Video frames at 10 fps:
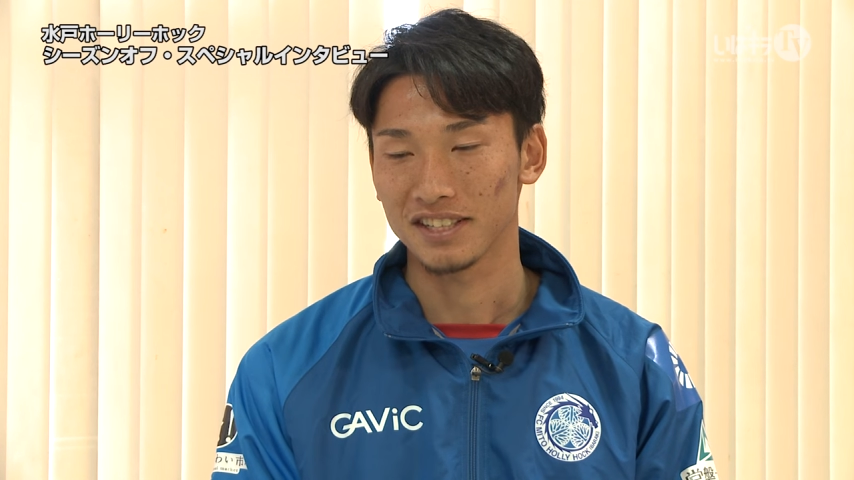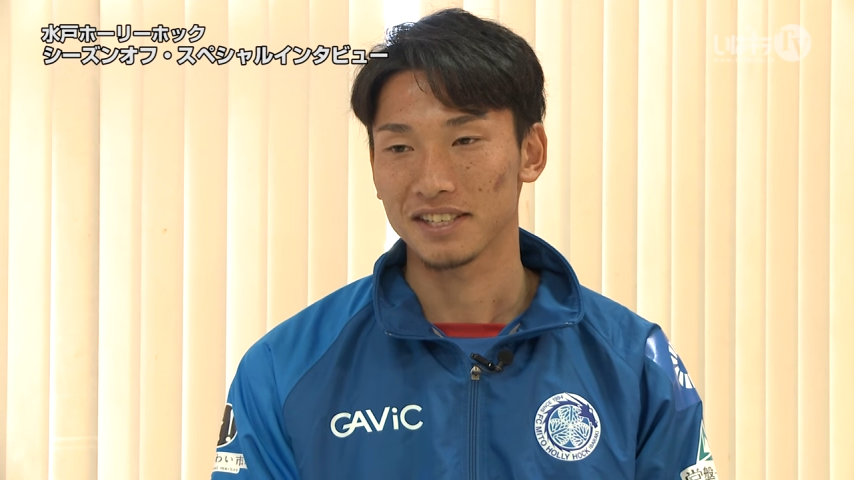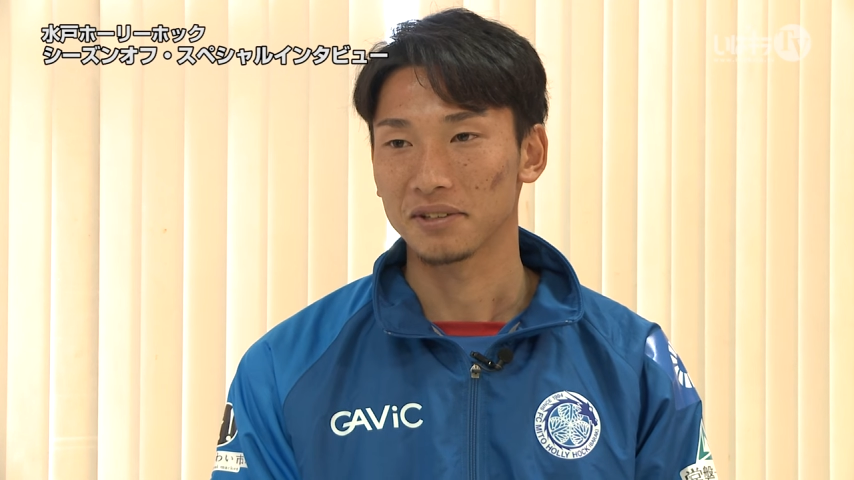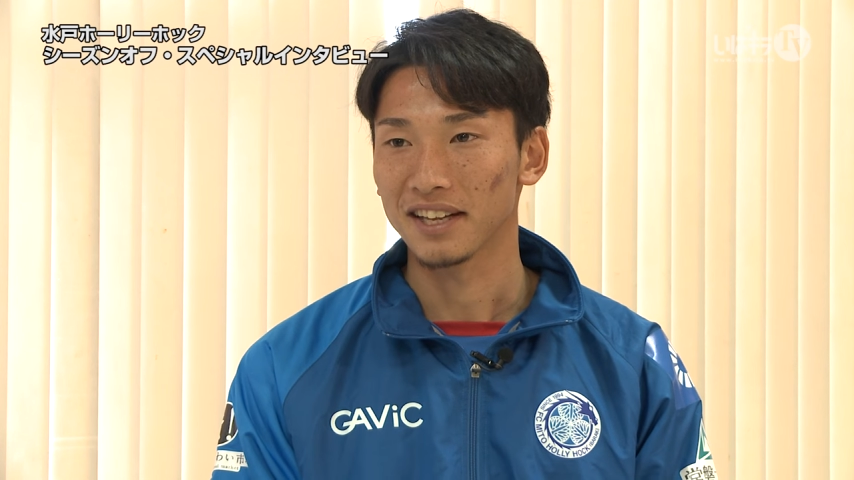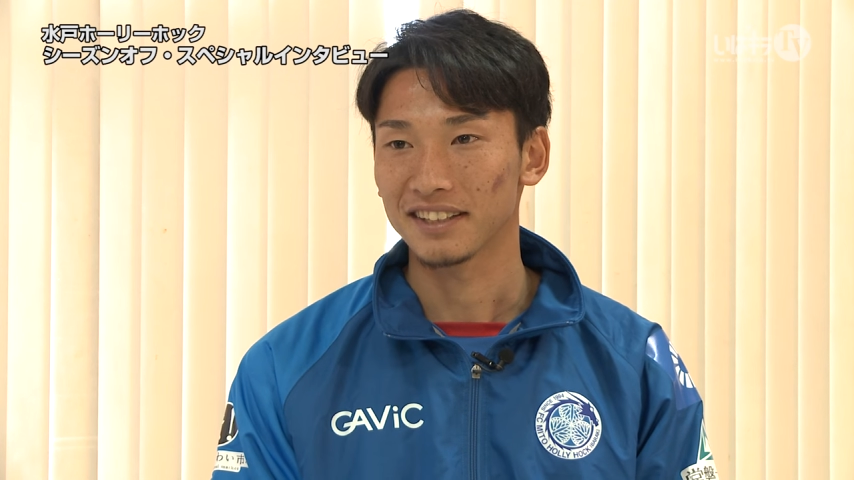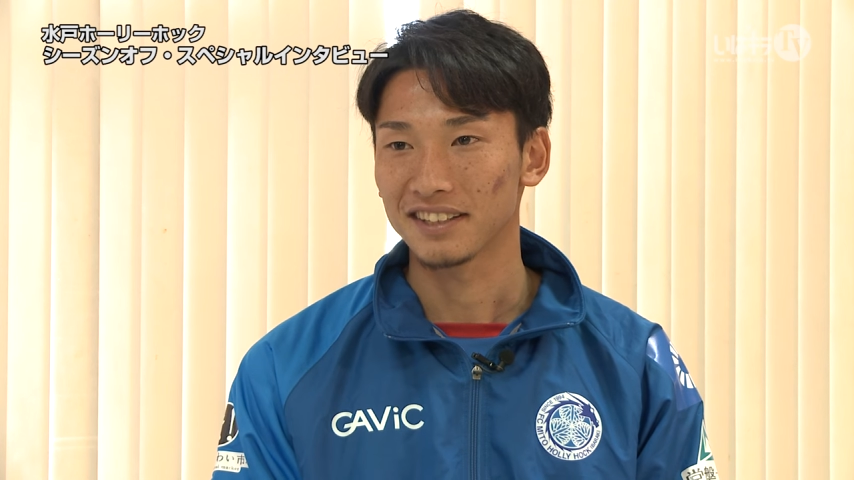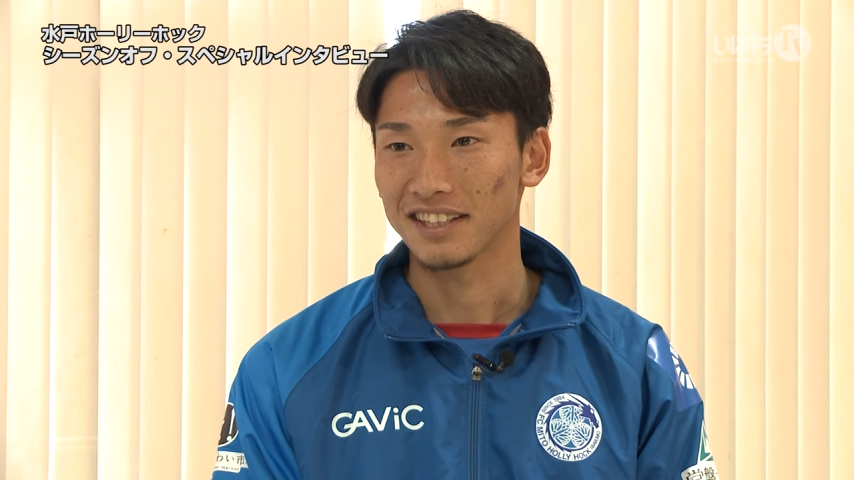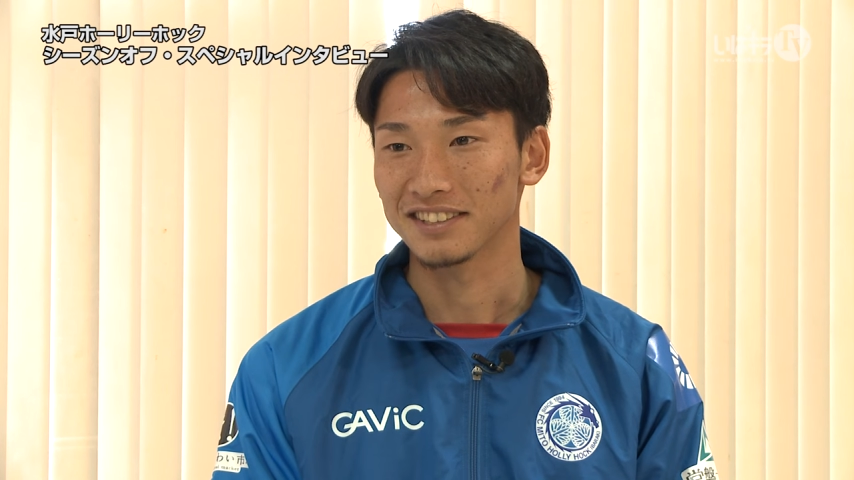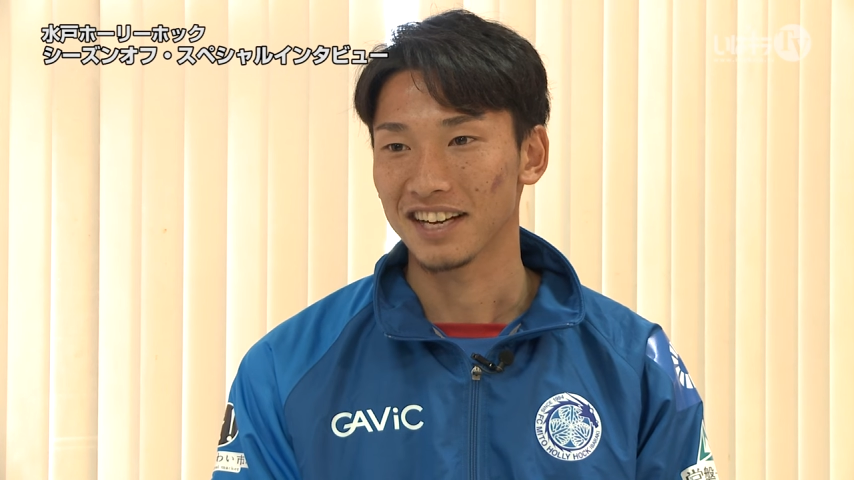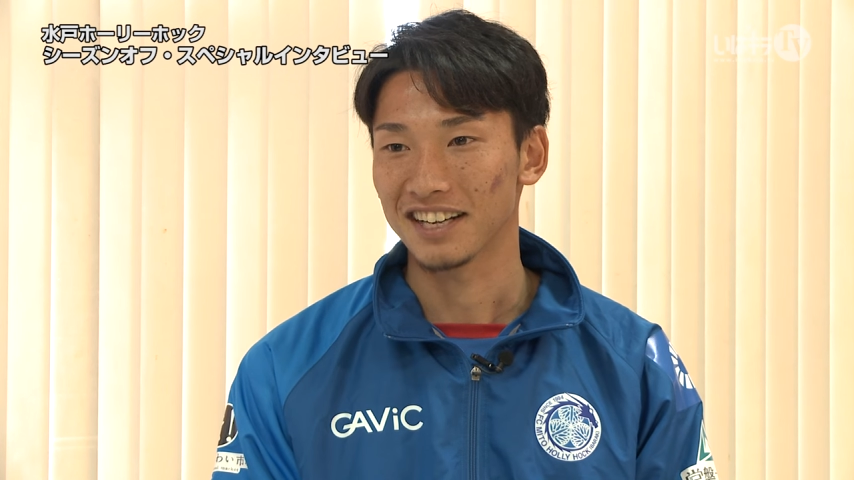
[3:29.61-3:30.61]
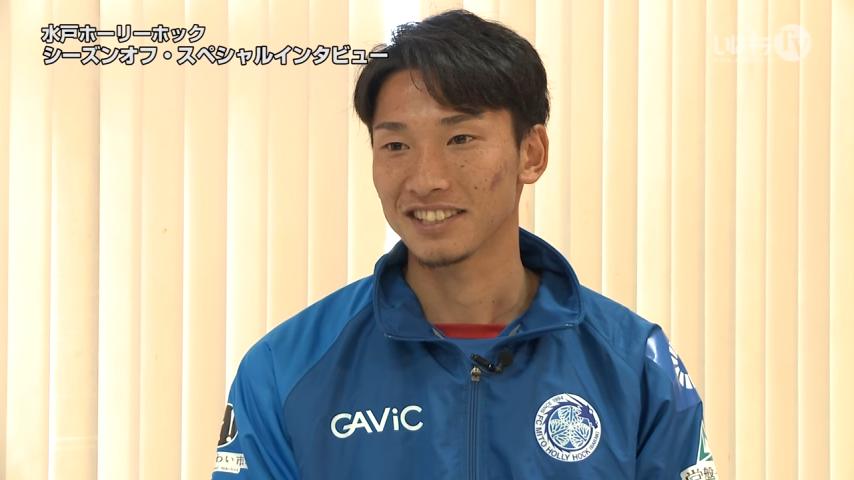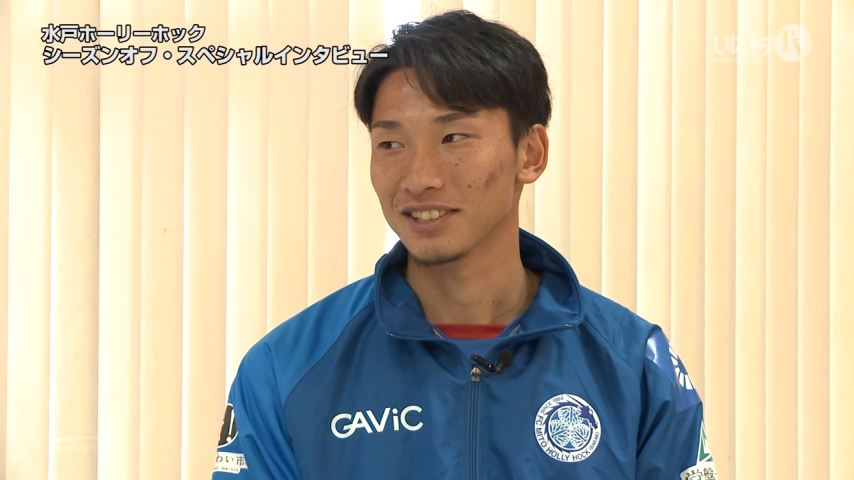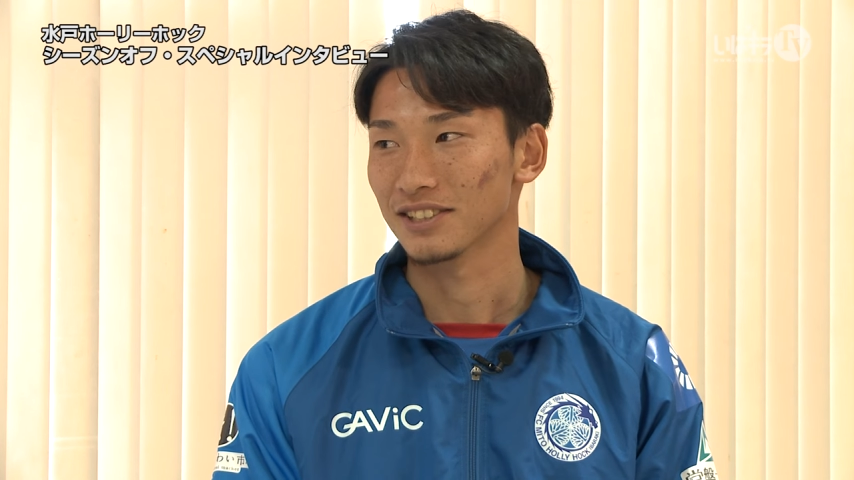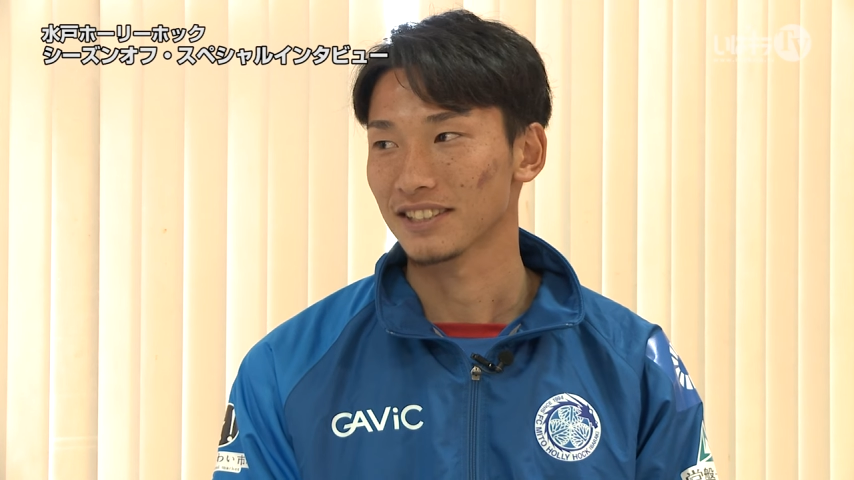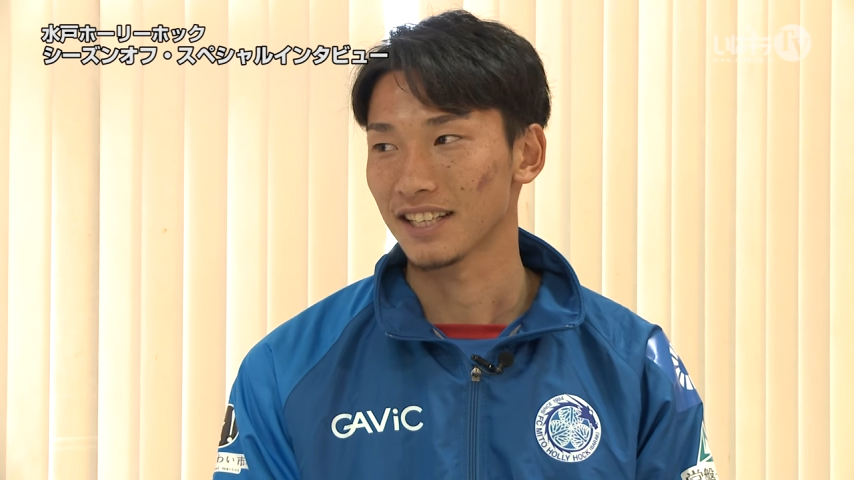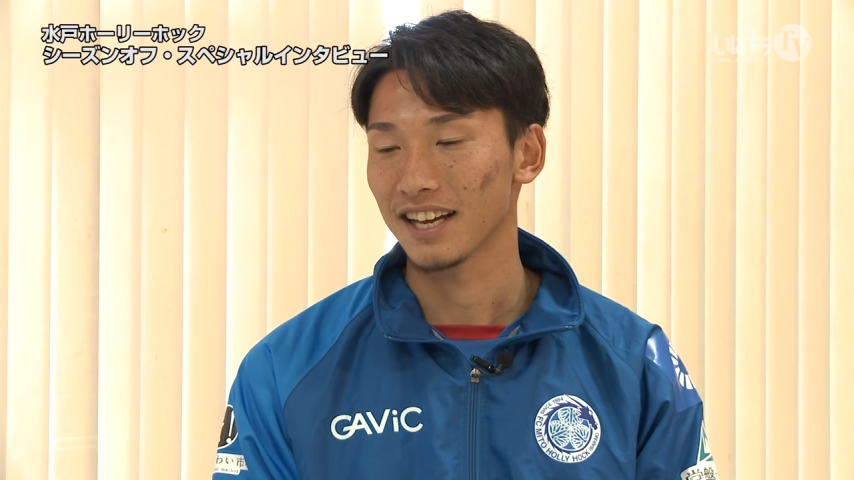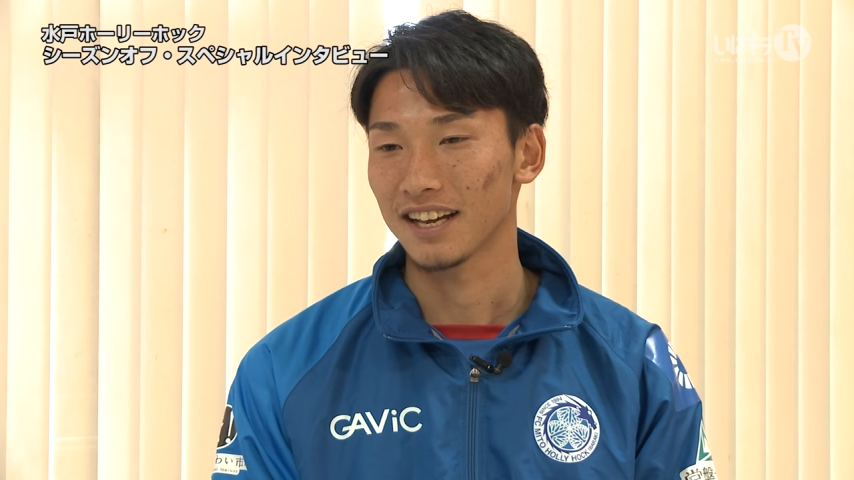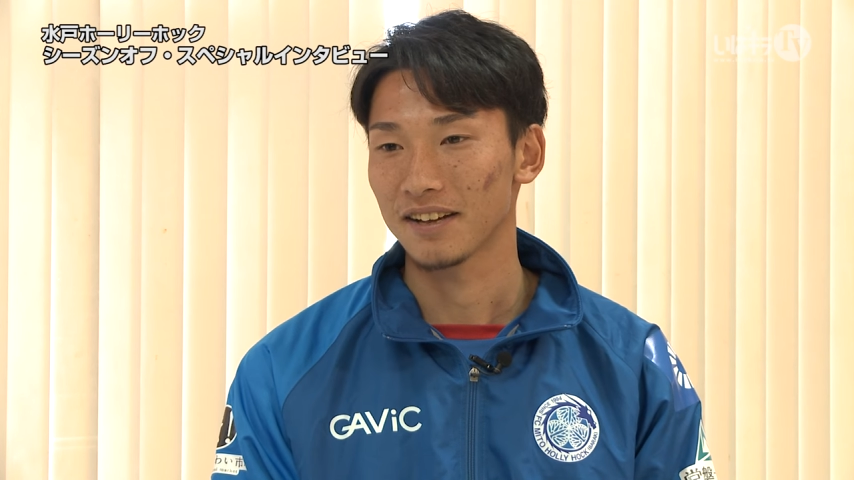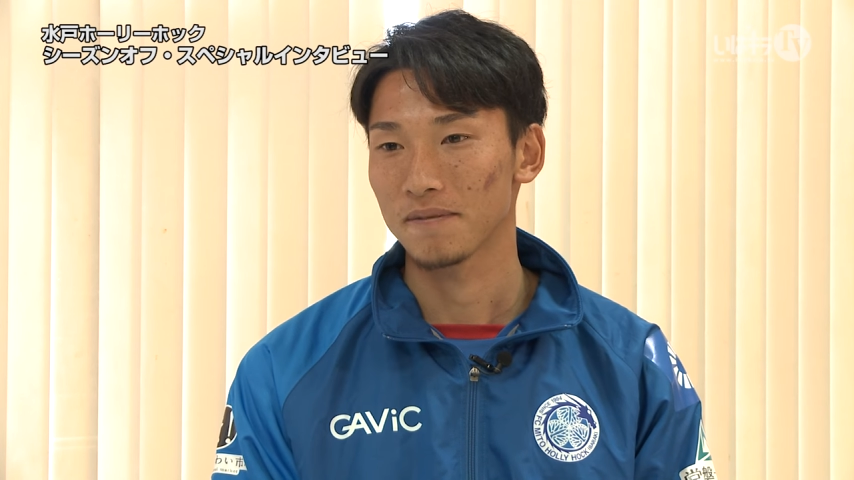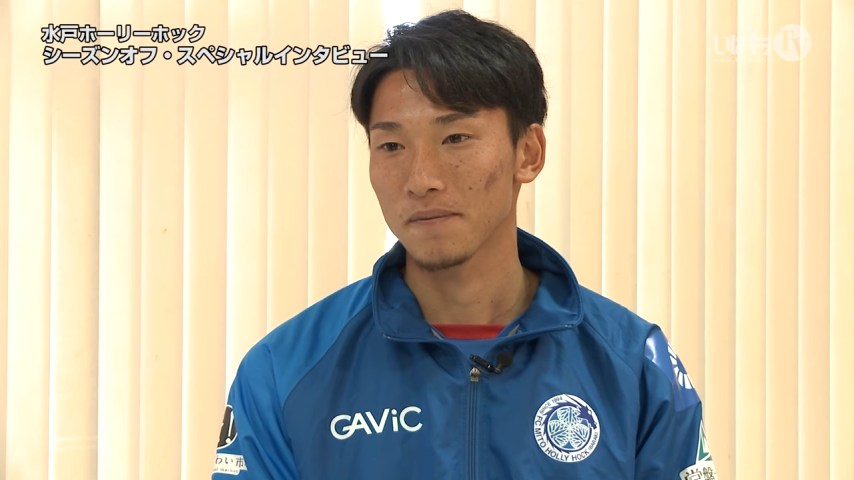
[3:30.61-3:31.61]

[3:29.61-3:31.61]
すよねっていう話をして、